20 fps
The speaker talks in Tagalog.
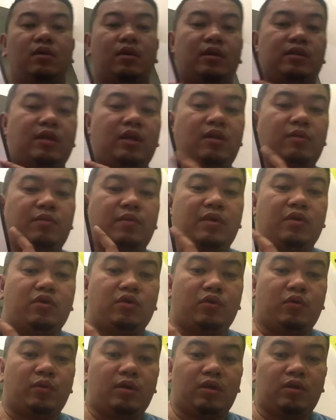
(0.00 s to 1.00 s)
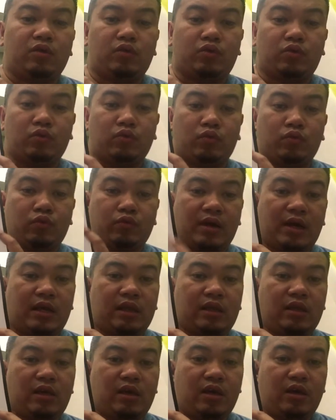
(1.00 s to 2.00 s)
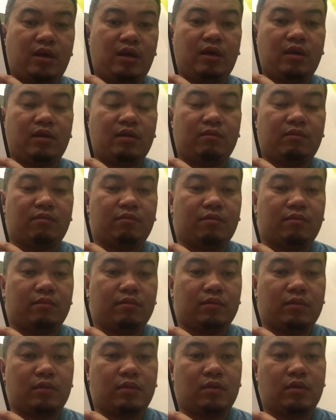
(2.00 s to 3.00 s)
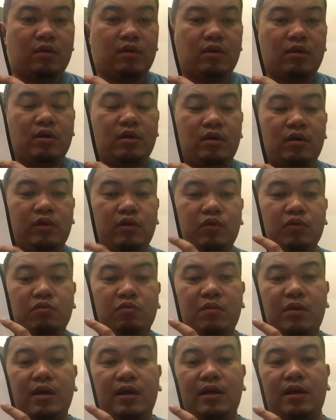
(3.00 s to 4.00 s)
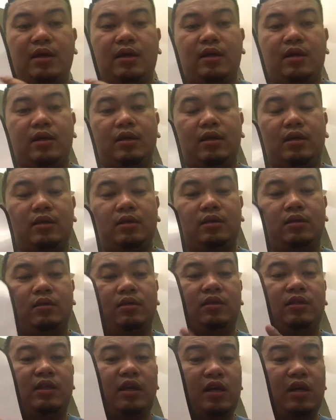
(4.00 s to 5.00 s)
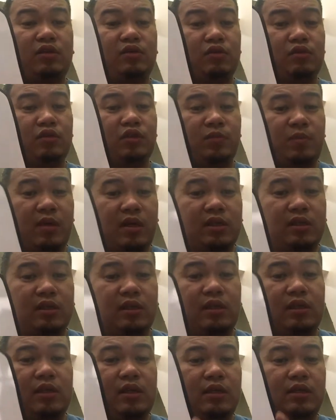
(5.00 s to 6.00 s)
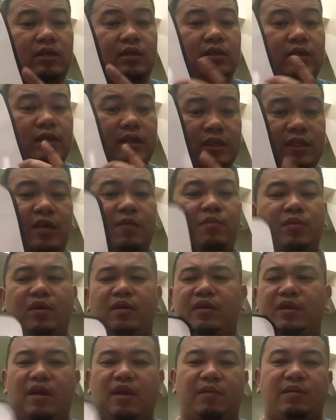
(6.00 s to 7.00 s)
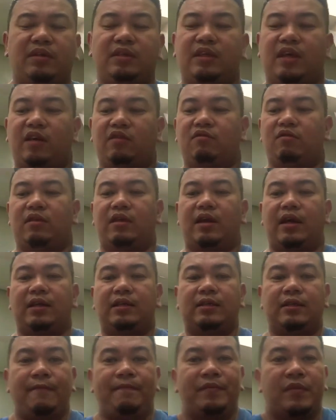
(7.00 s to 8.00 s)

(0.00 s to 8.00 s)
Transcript: kasi I'll be going to write here yung mga schedule ko especially this December daming schedule guys